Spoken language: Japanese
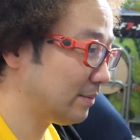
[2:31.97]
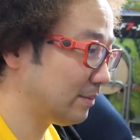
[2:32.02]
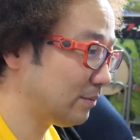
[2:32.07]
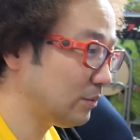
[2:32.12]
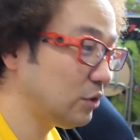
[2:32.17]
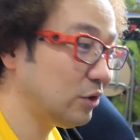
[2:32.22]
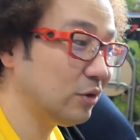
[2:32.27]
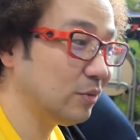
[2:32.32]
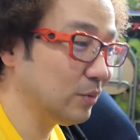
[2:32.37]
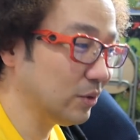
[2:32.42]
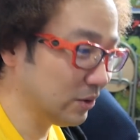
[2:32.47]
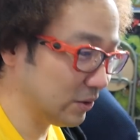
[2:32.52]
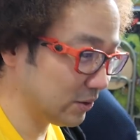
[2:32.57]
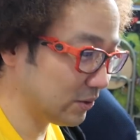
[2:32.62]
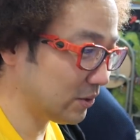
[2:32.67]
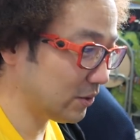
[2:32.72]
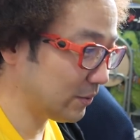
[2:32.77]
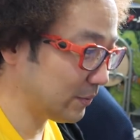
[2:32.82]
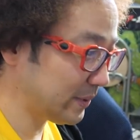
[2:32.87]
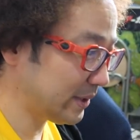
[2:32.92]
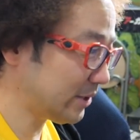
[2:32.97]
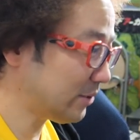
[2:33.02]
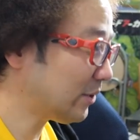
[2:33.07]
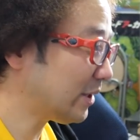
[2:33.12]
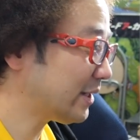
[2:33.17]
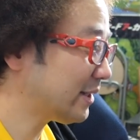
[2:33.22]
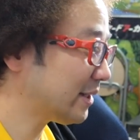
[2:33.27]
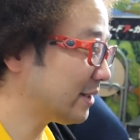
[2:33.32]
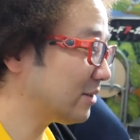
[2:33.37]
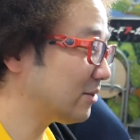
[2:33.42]
ムーンブルクの人
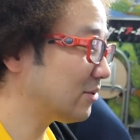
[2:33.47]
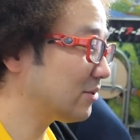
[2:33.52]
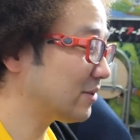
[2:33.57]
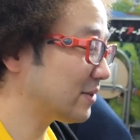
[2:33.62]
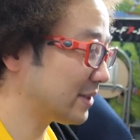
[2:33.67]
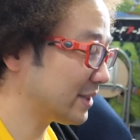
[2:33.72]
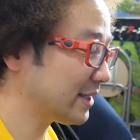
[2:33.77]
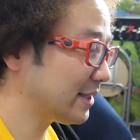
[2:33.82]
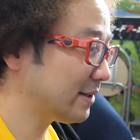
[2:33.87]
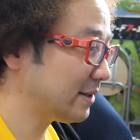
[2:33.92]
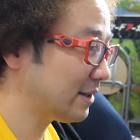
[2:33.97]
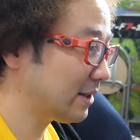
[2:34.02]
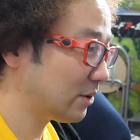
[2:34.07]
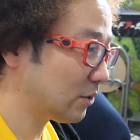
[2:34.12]
が来たということですね。